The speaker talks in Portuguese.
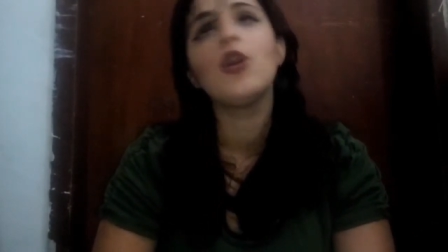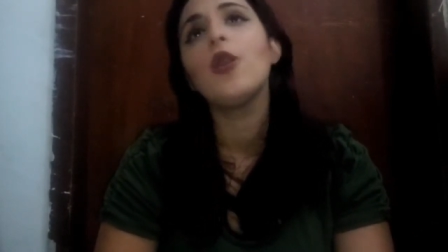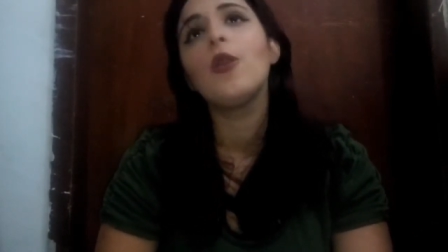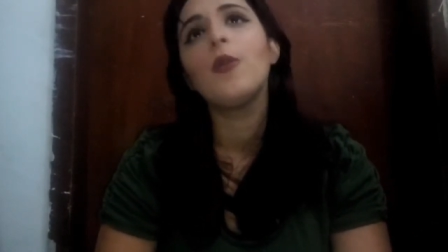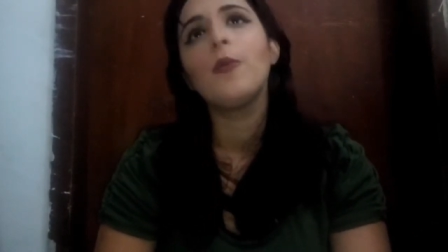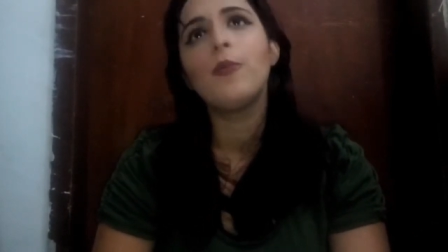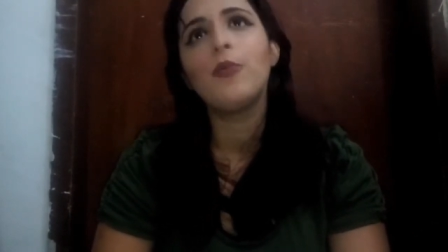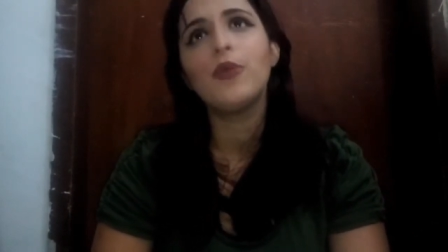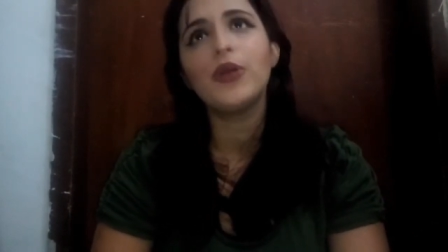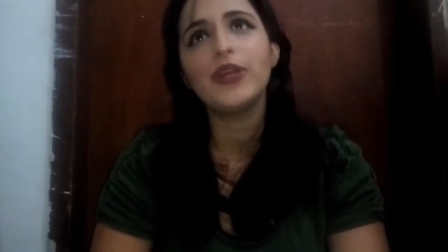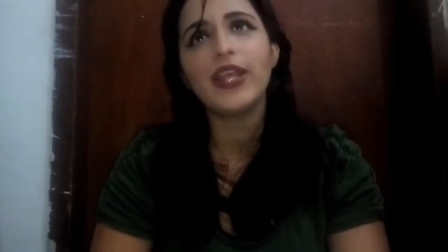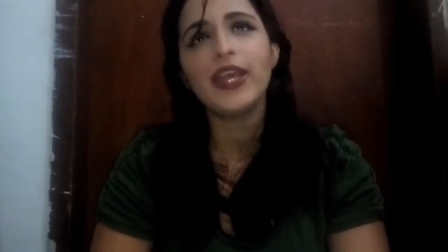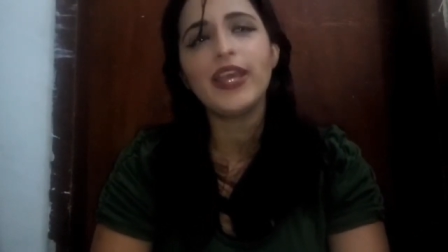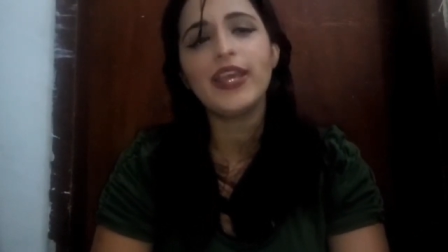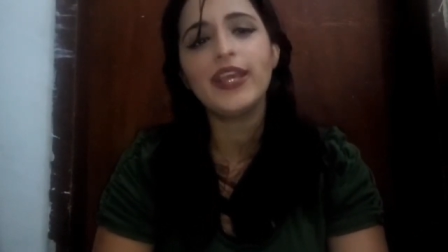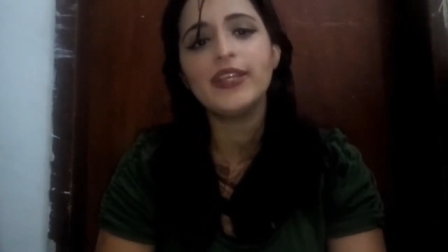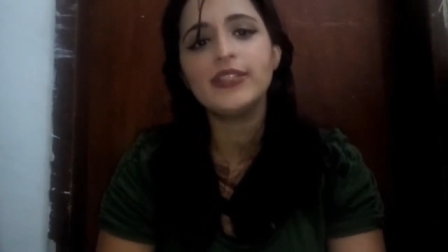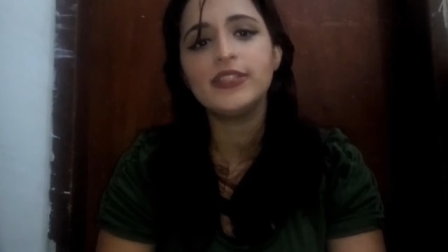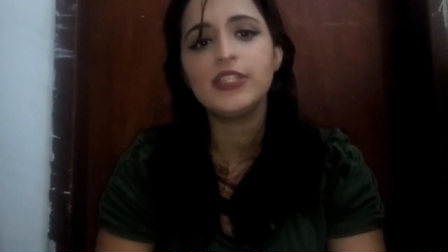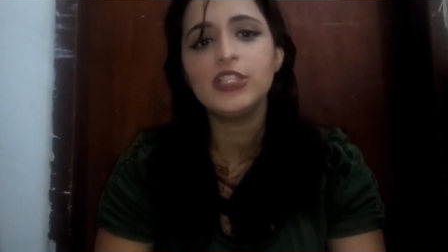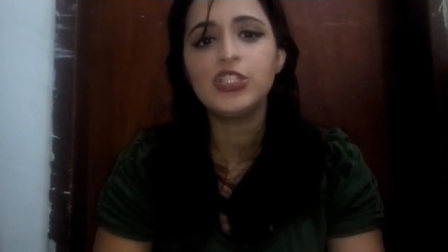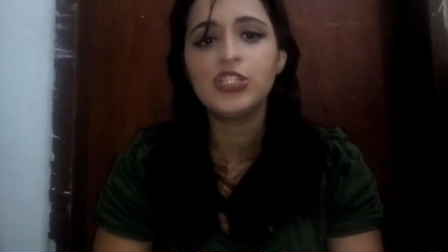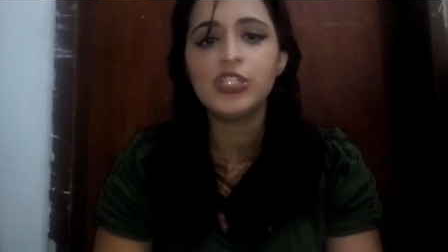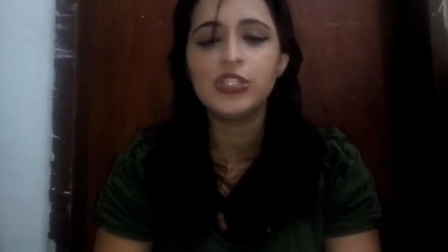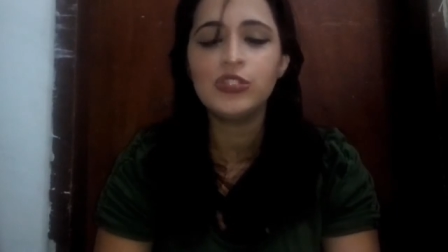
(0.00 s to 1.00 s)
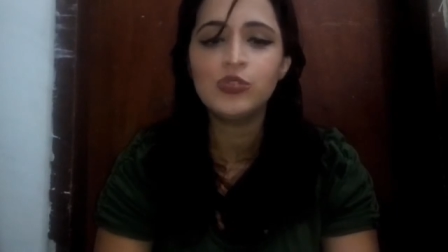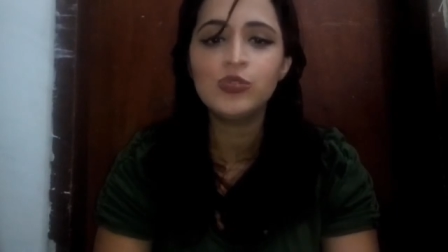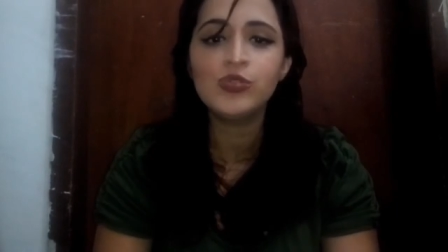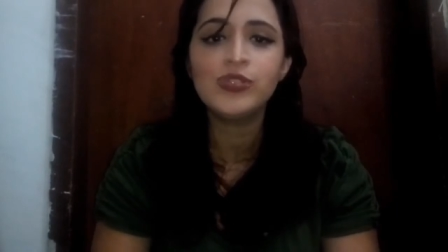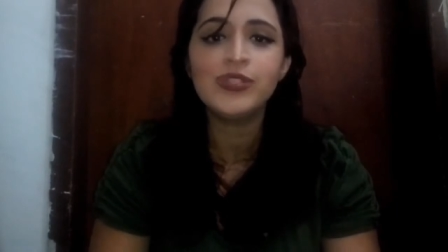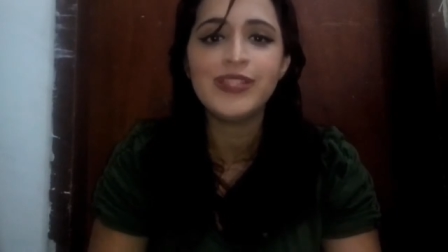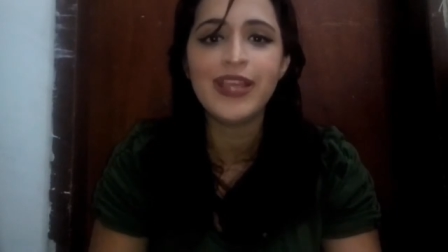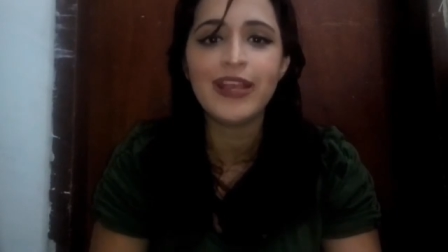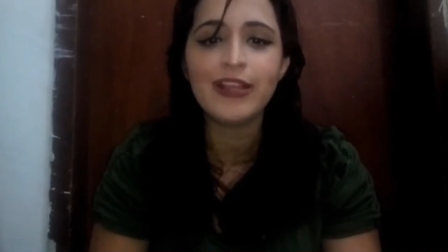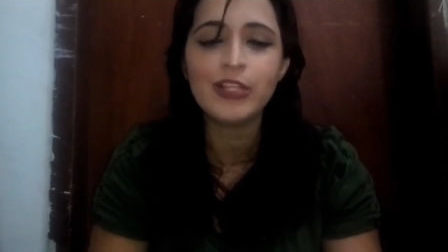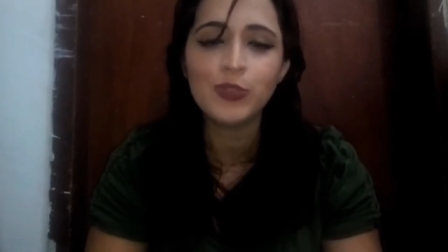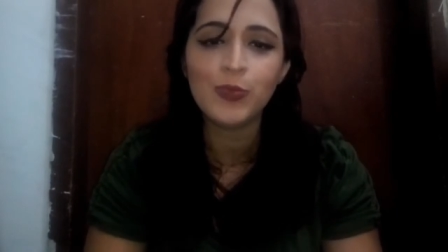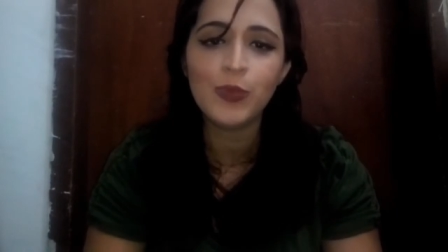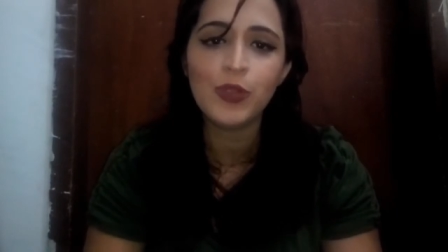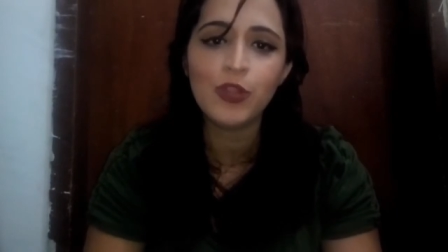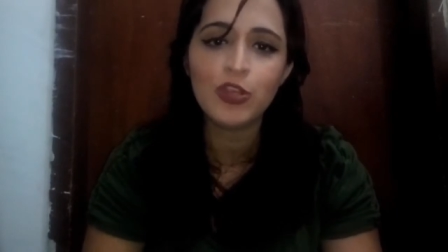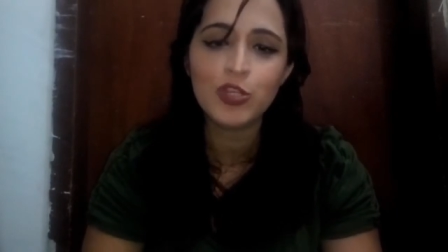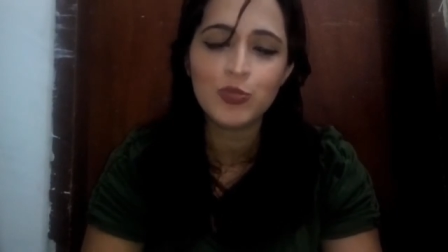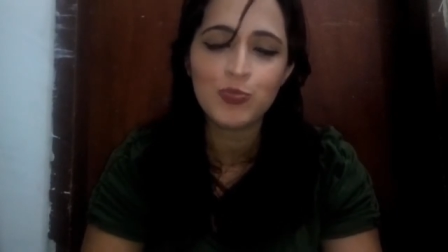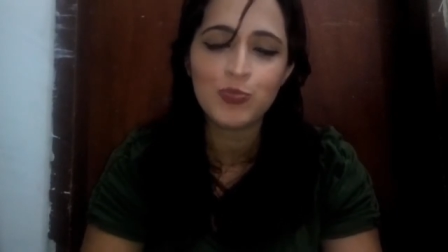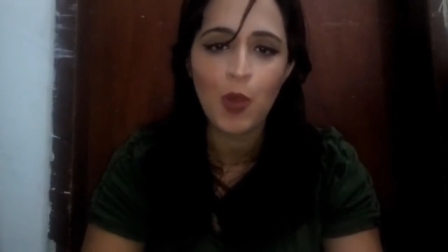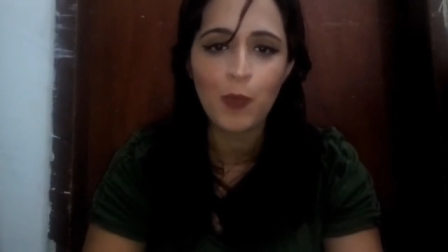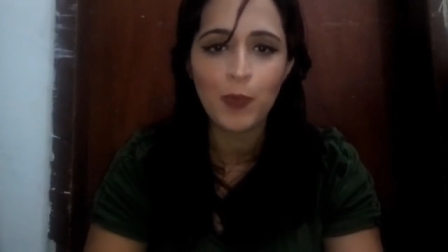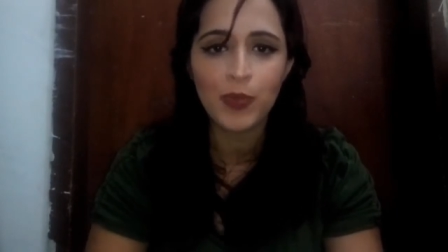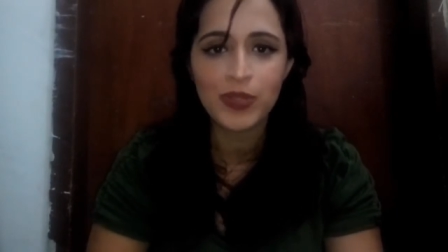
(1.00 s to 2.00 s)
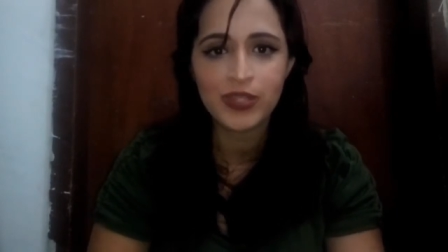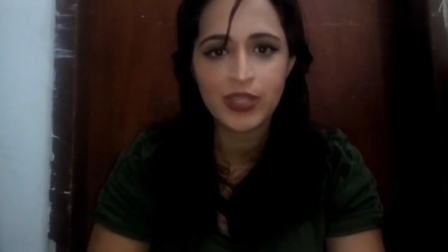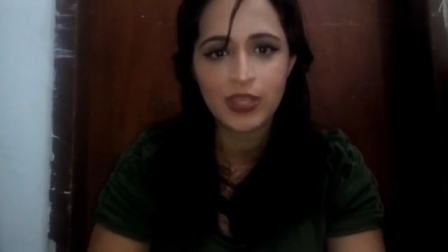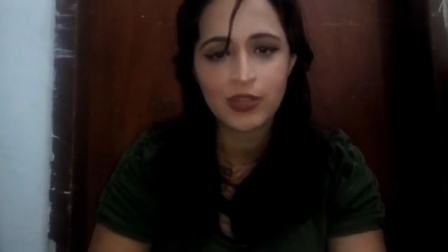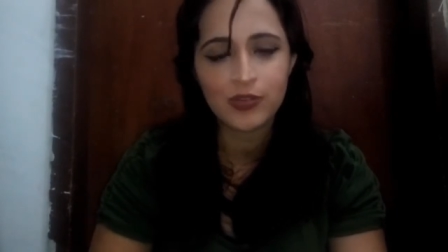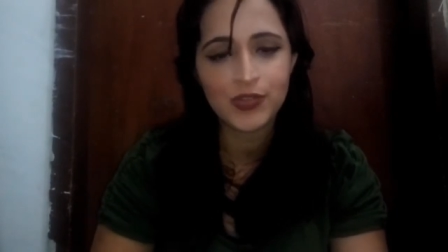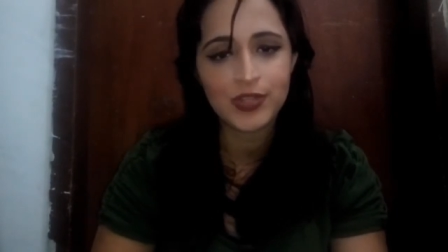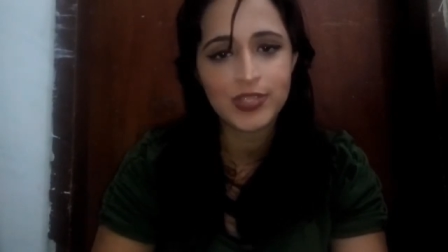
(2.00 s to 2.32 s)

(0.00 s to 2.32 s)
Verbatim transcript: Porém, existem 200 milhões de palpiteiros